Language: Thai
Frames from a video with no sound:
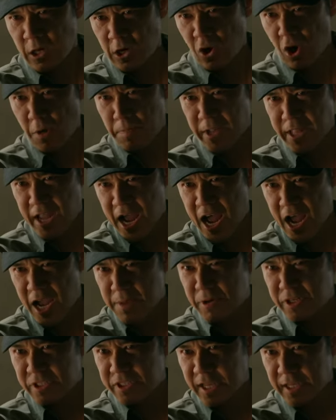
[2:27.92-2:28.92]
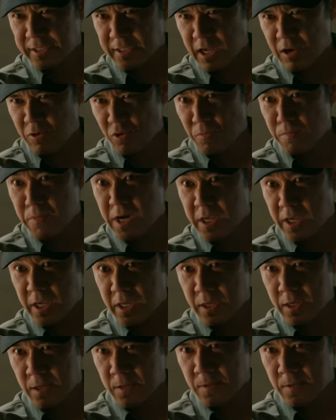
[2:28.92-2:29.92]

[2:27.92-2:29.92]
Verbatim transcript: อย่าก่อปัญหาให้บริษัทเก่าของมึงอีก